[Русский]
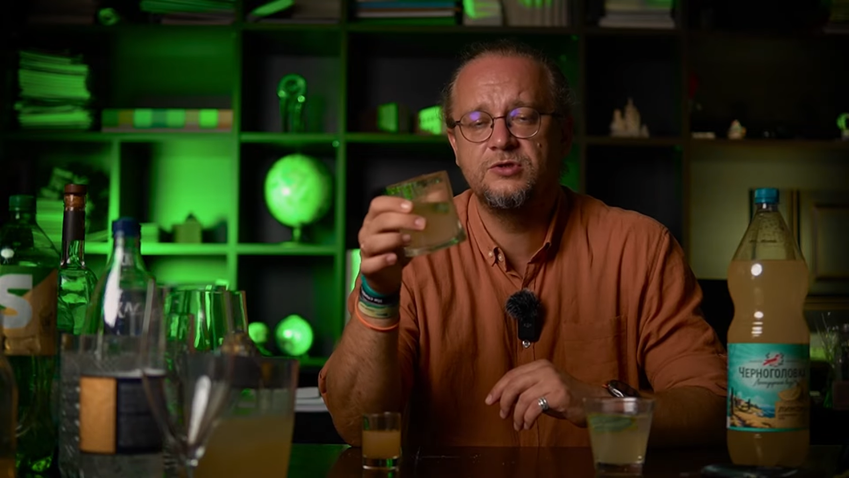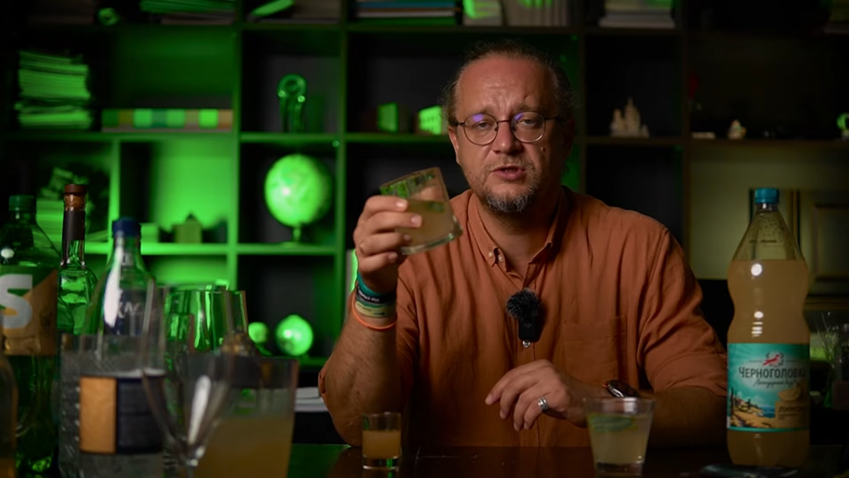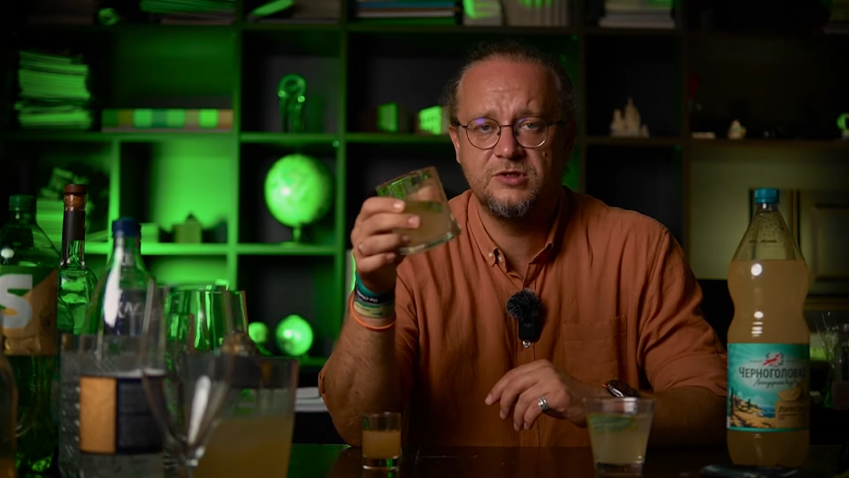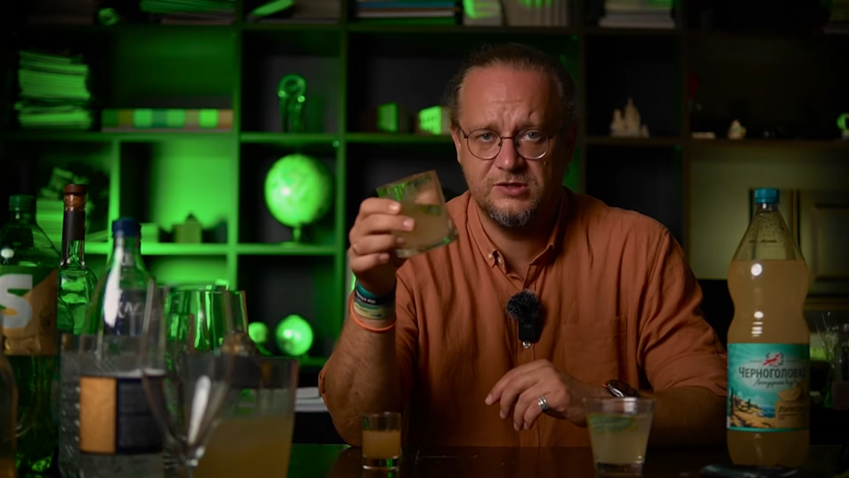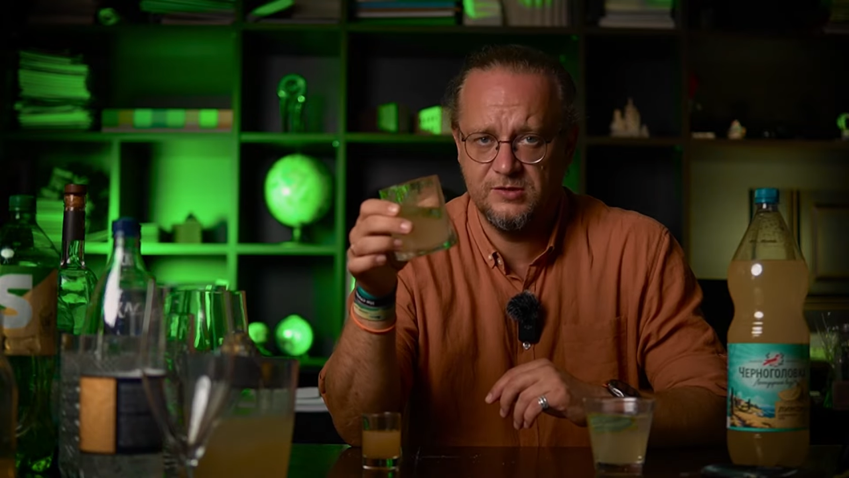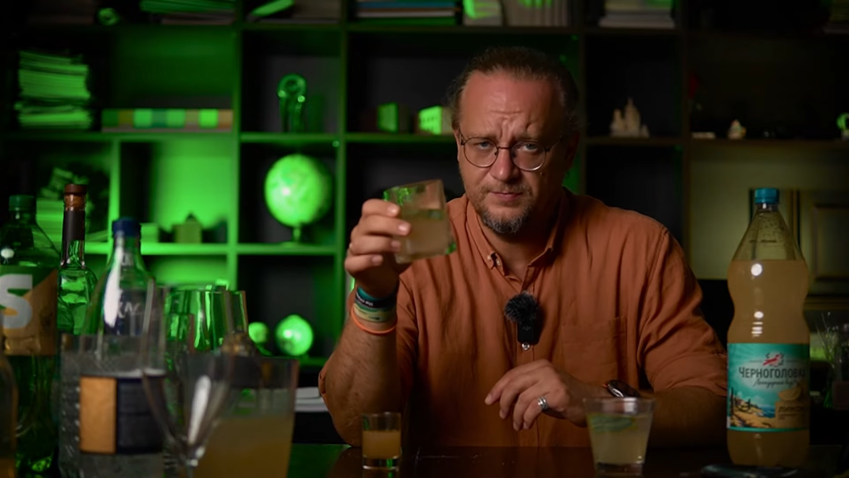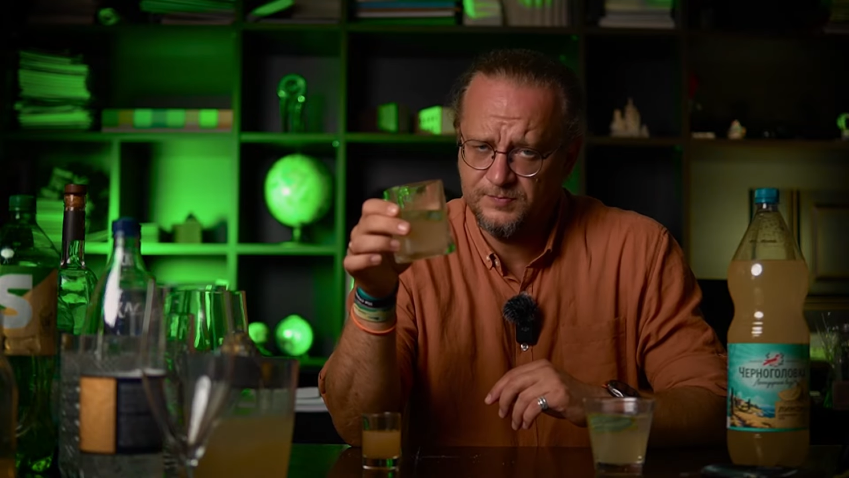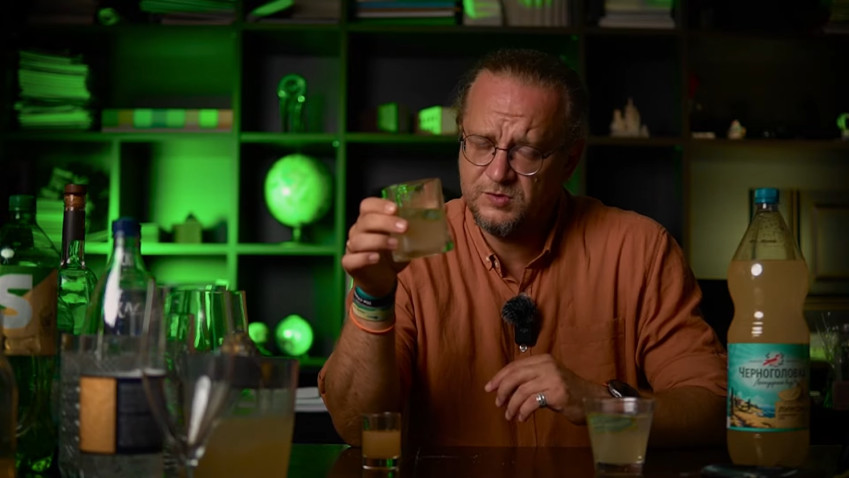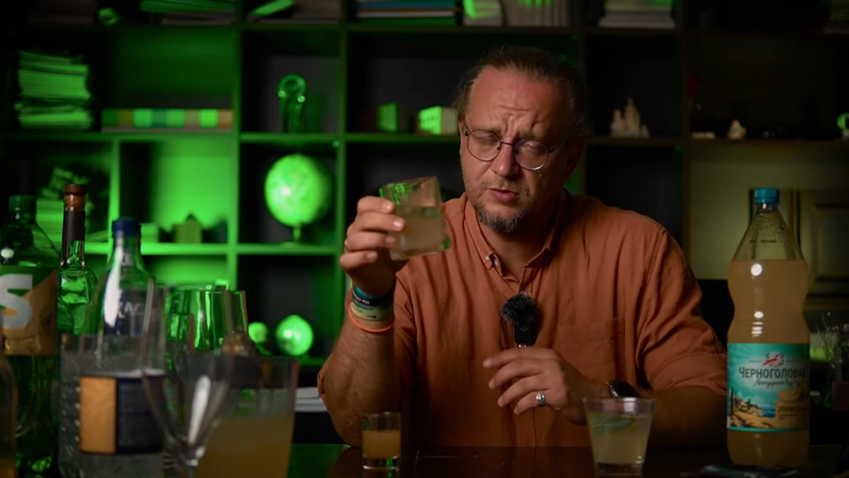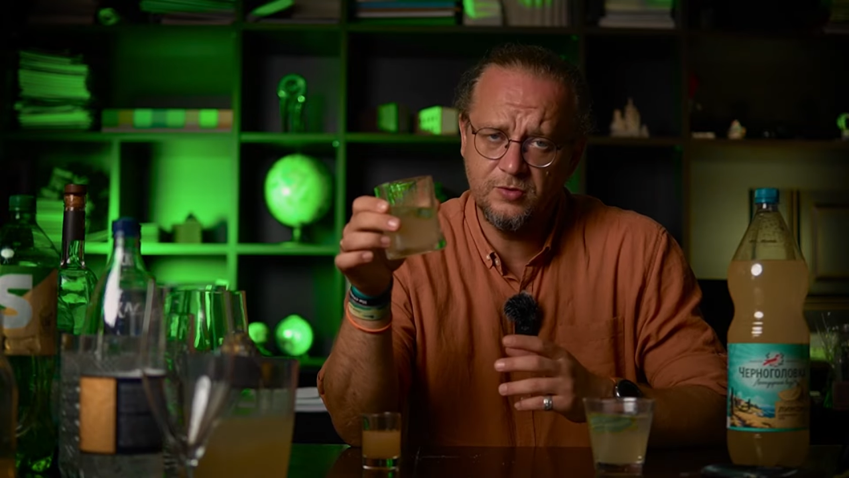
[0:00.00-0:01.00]
жидкости.
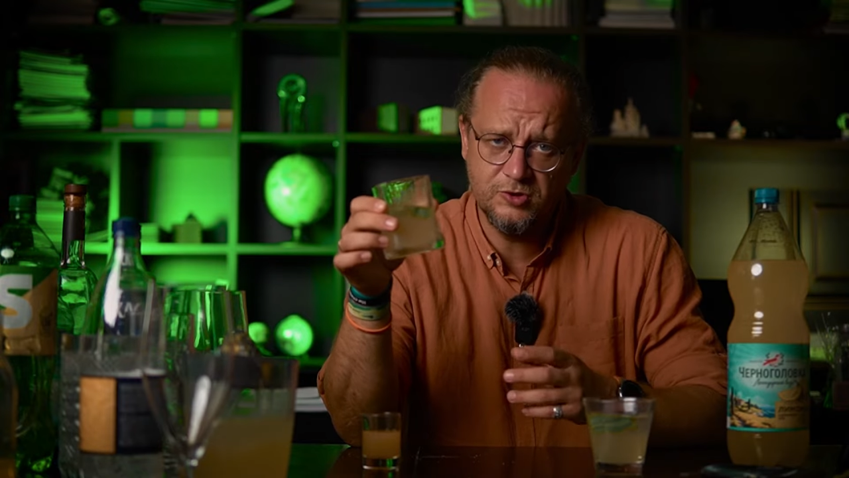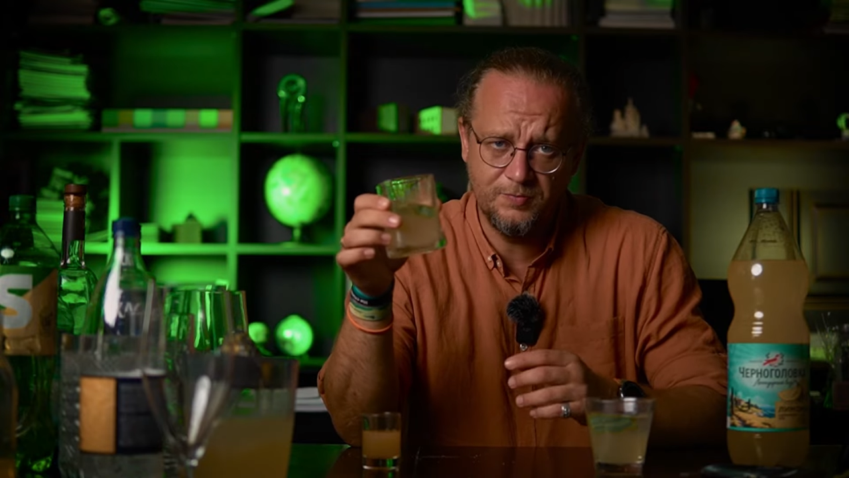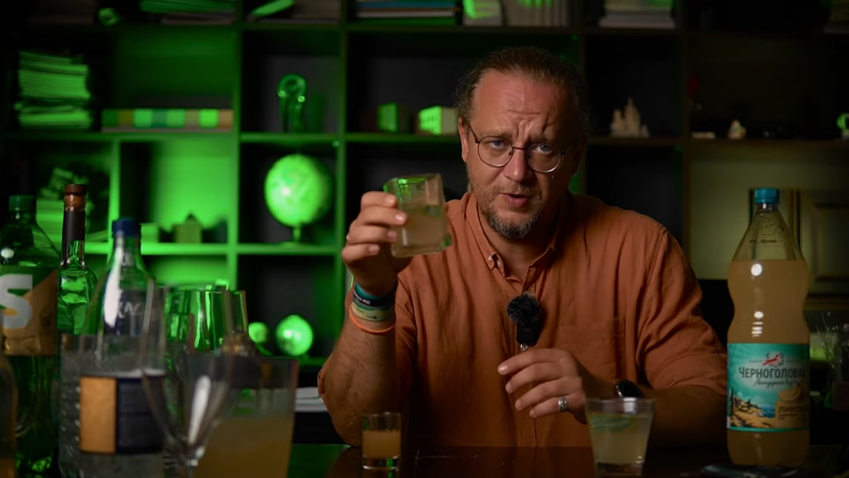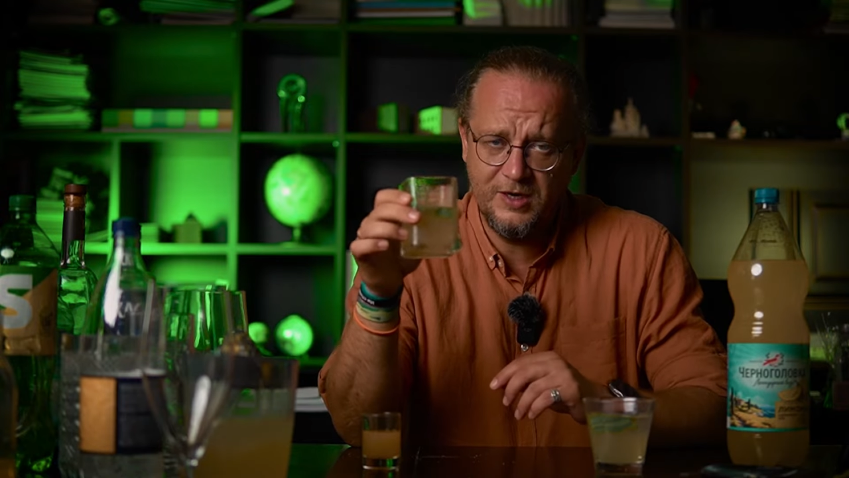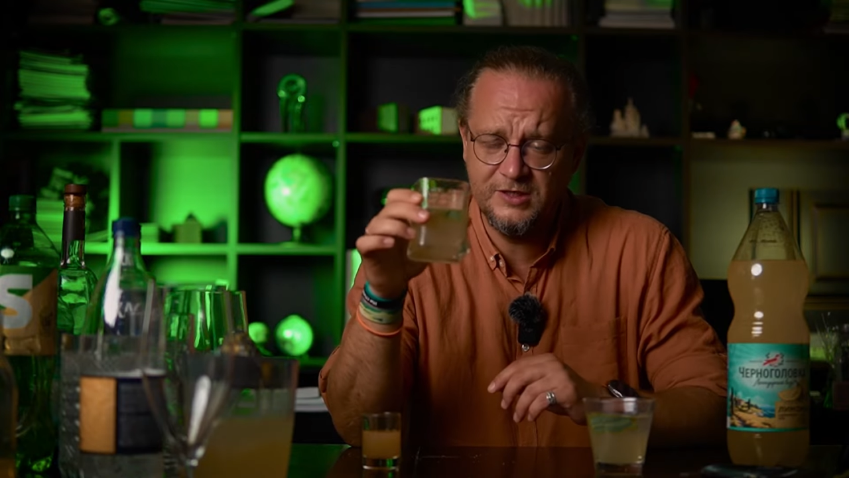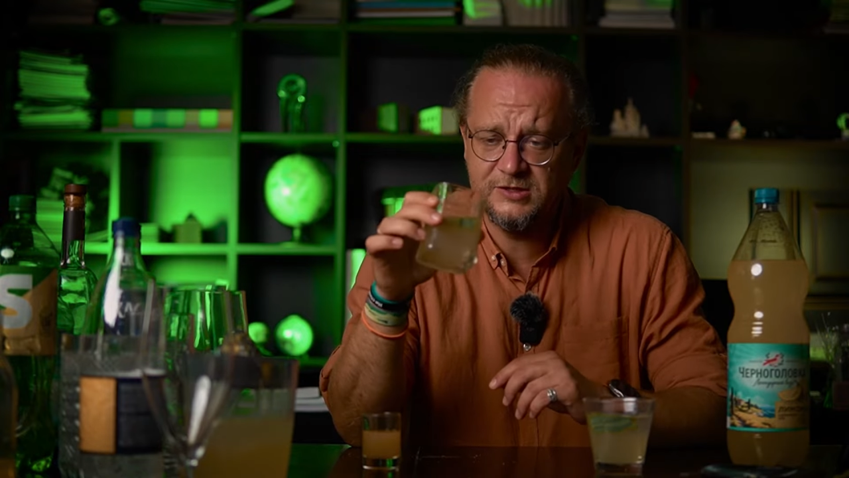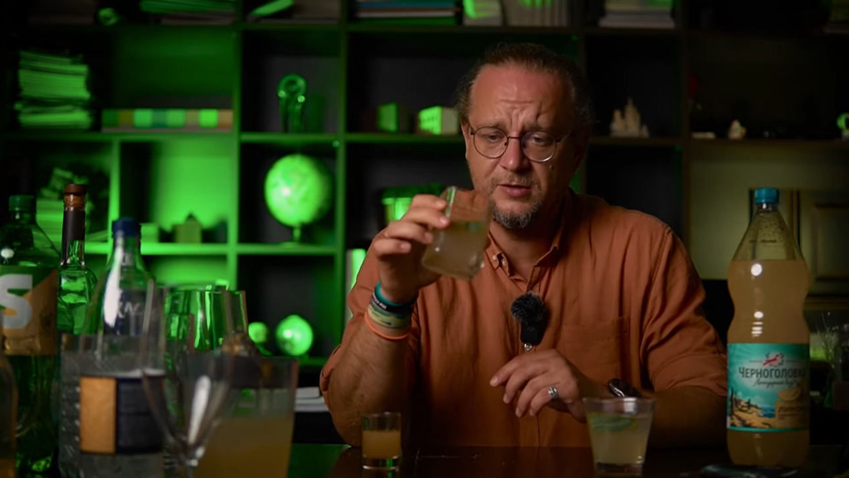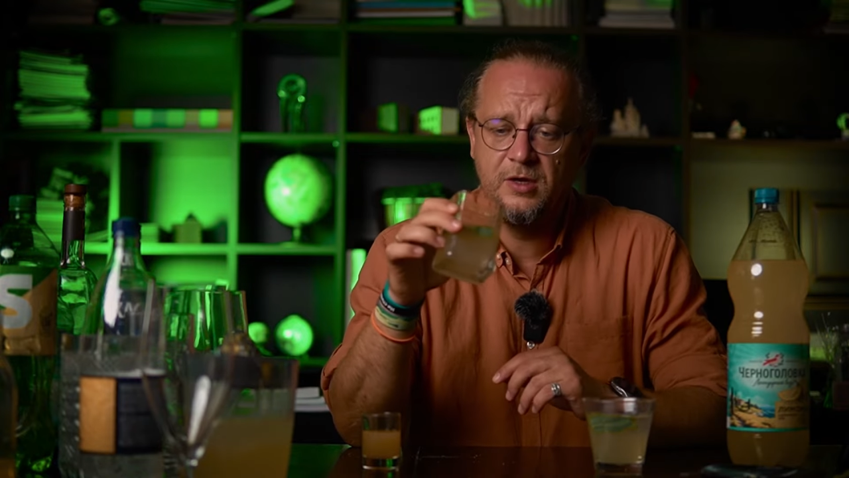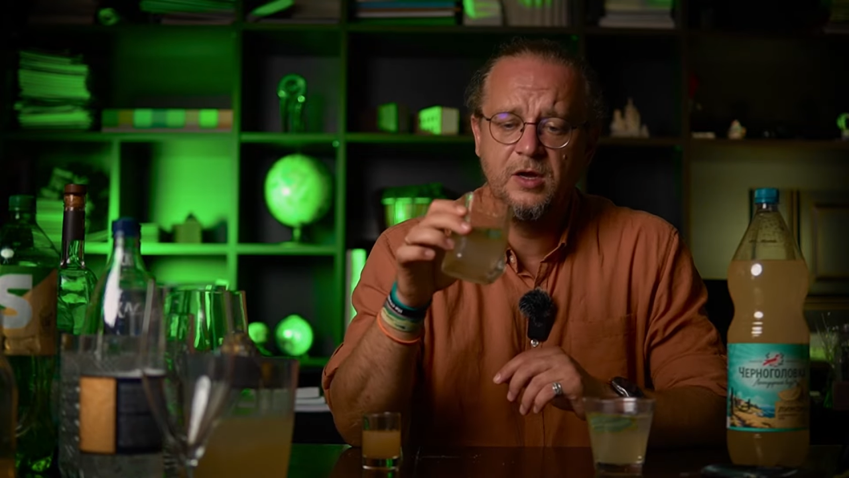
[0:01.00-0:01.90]
Это тоже полезно.